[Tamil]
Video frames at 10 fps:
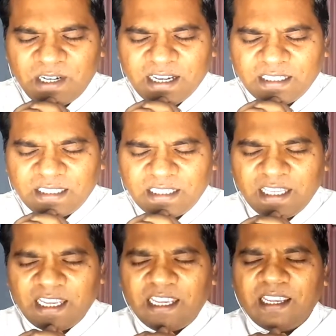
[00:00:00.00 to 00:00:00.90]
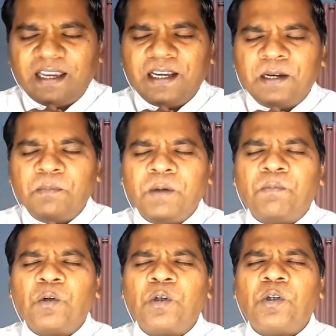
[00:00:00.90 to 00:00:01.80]
விண்ணகத்தந்தையே மை
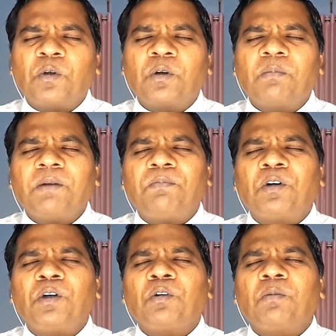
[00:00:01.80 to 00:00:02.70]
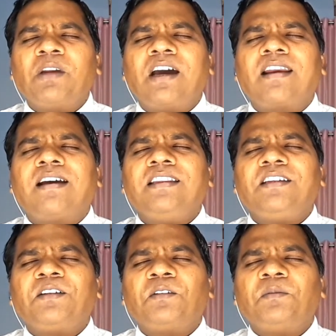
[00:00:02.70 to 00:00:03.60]
போற்றுகிறோம் மை புகழ்கிறோம் மை
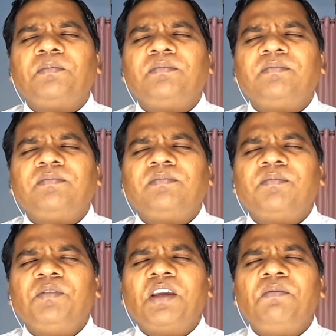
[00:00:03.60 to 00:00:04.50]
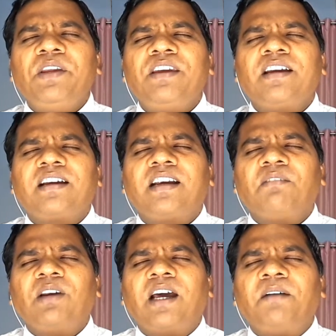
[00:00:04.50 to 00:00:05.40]
ஆராதிக்கிறோம் தெய்வீக
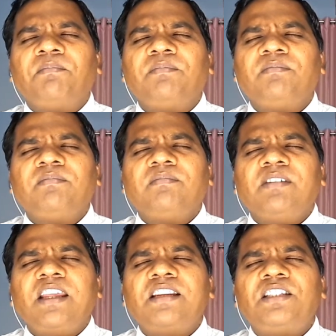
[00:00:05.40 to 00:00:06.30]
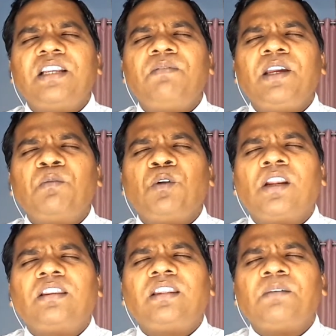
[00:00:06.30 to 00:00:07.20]
கடவுளாம் நீ சிலுவையில்
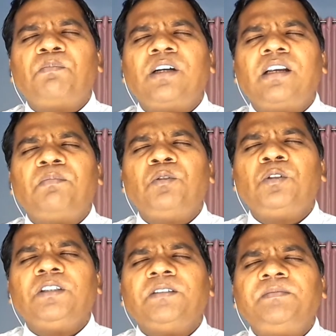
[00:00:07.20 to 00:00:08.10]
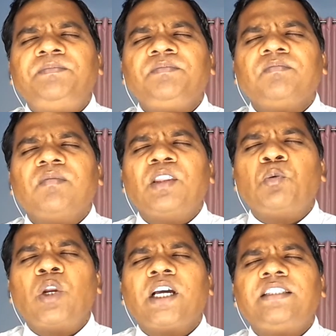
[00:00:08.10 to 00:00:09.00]
உயர்த்தப்பட்ட போது இந்த
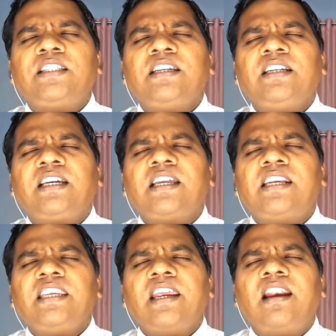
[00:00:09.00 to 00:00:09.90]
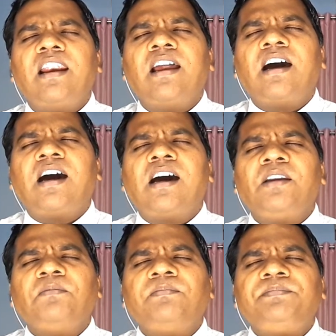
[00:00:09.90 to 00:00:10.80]
உலகத்தில் இருக்கின்ற
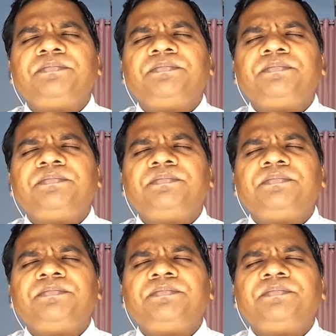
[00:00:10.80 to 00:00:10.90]
எல்லாரும்